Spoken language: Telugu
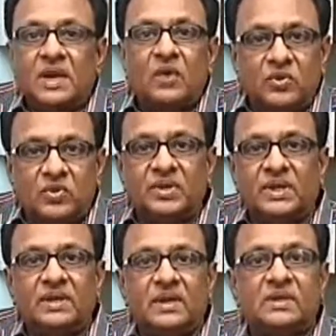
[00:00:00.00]
ఎలా
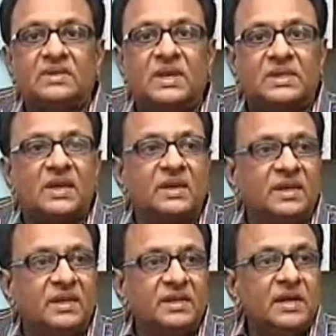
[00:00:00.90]
ఉంటుంది అసలు చరిత్రని
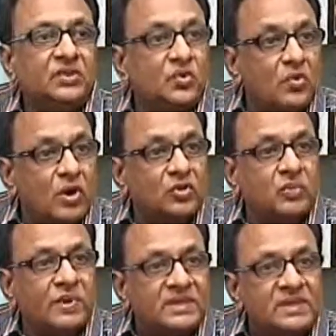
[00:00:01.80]
ఏ
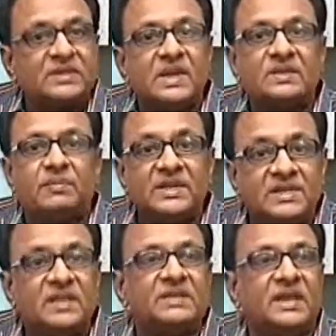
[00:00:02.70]
దృక్కోణంతో పరిశీలించాలి
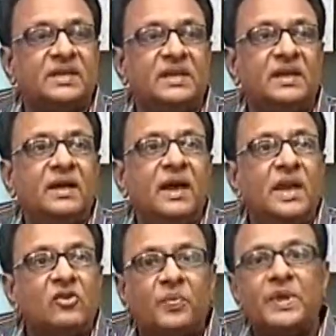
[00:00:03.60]
పరిశీలించాలి
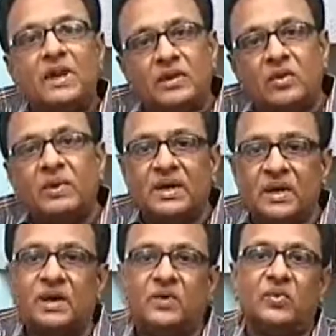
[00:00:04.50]
అనే అభిప్రాయాలు నాలో
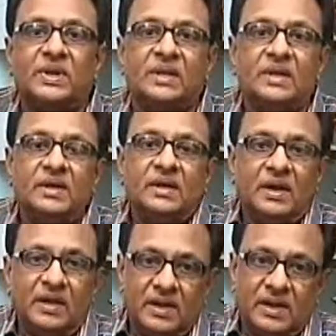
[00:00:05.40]
బలంగా నాటుకున్నాయి
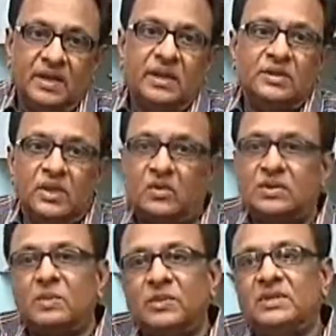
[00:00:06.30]
అలాగే
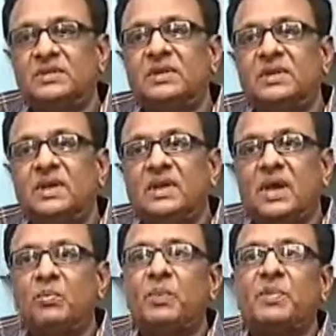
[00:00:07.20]
తెలుగుకు సంబంధించి
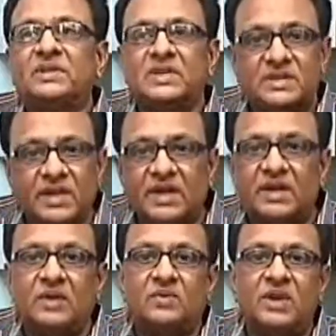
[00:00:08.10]
కంబంపాడు
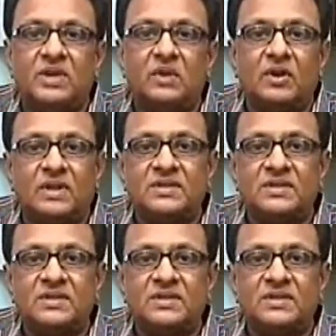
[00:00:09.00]
సత్యనారాయణ గారు ఇలాంటి వాళ్ళు